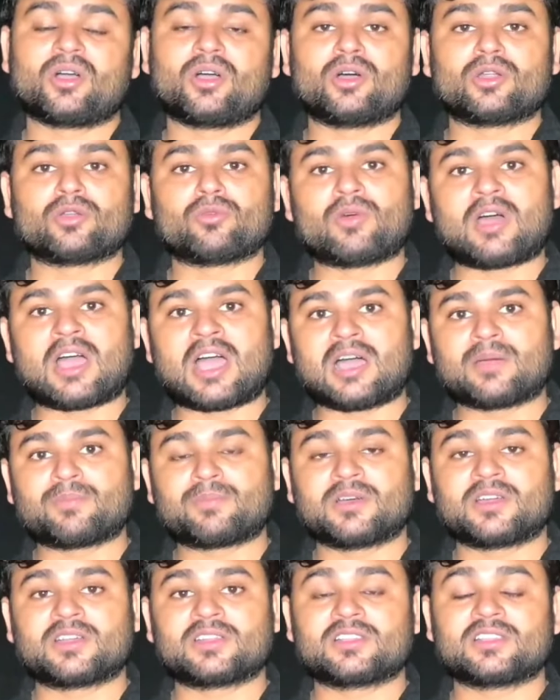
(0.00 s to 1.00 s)
और वहाँ
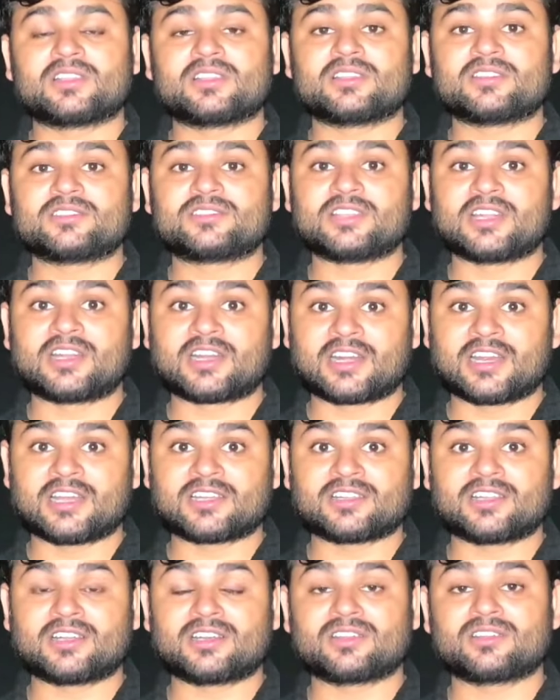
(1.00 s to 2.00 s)
पर
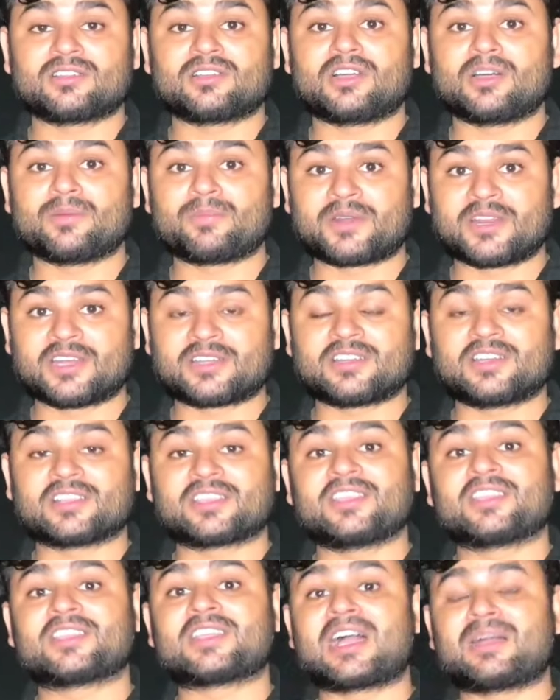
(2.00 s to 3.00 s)
जनरेटर ऑपरेटर
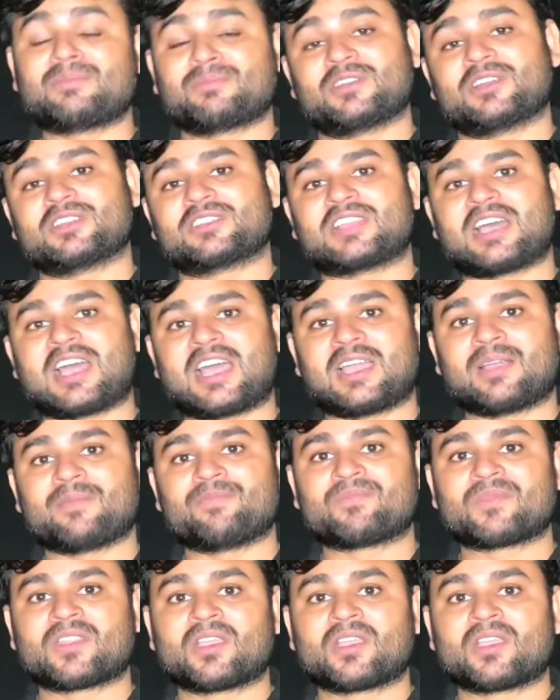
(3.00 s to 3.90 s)
की काम करता है